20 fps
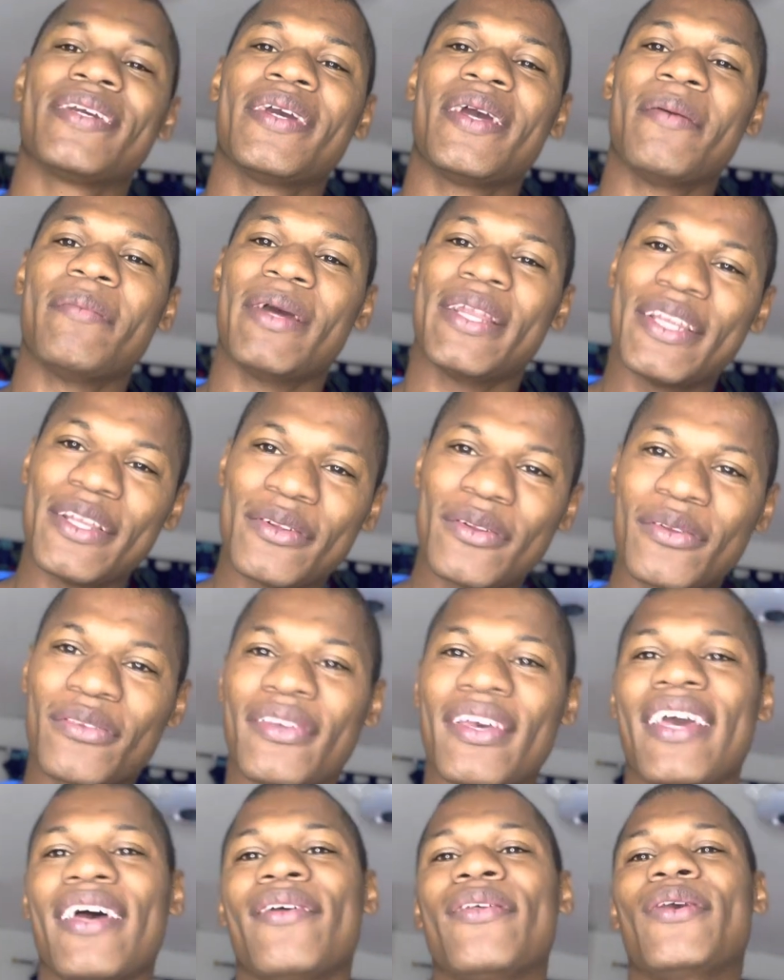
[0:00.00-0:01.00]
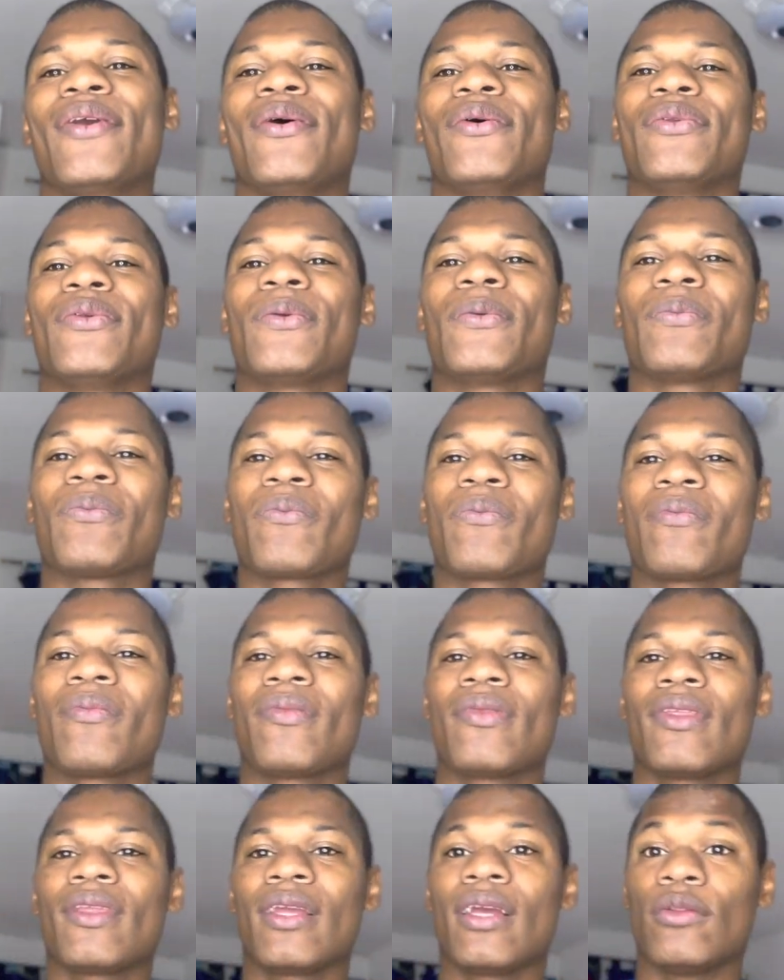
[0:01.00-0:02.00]
Bendito sea Dios.
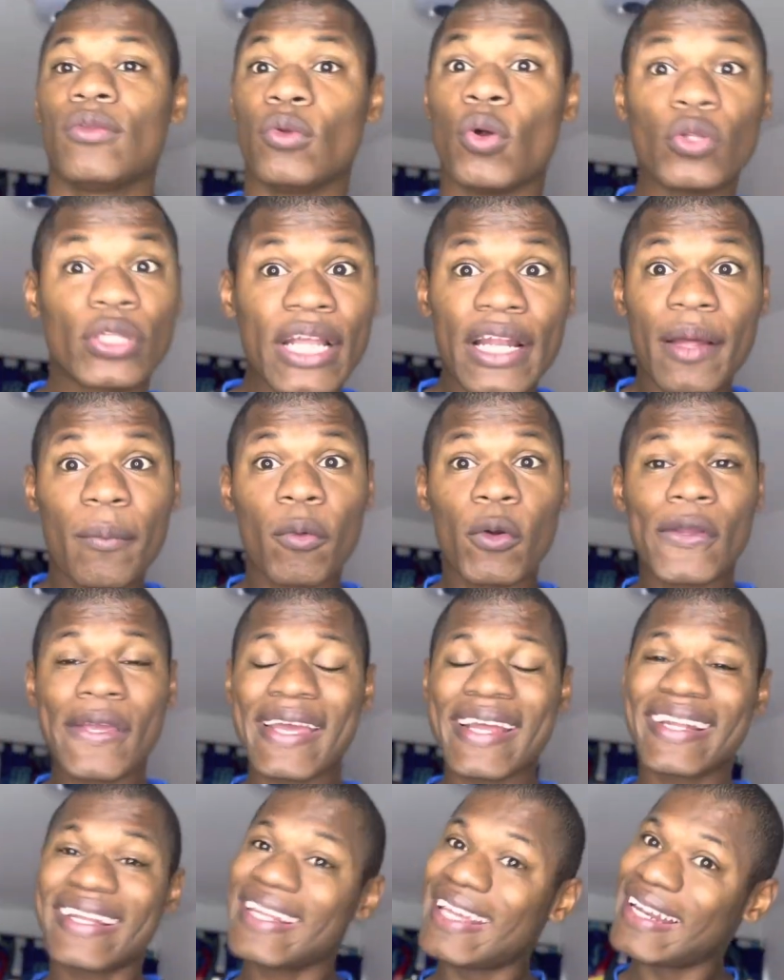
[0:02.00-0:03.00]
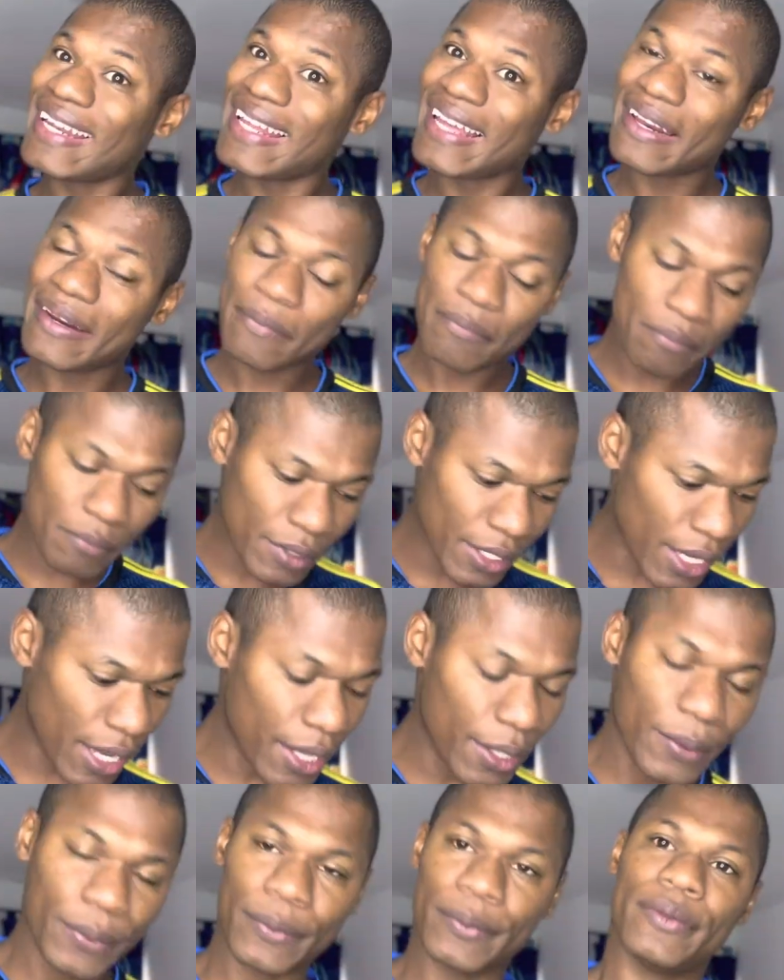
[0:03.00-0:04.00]
No tenemos que tener
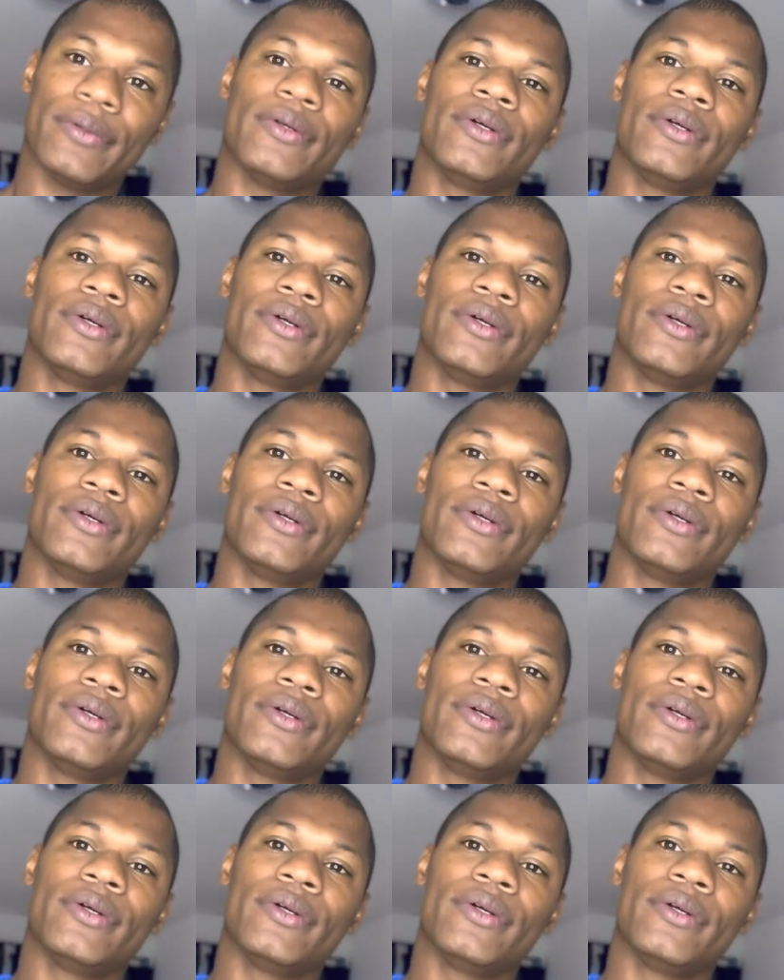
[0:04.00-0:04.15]
miedo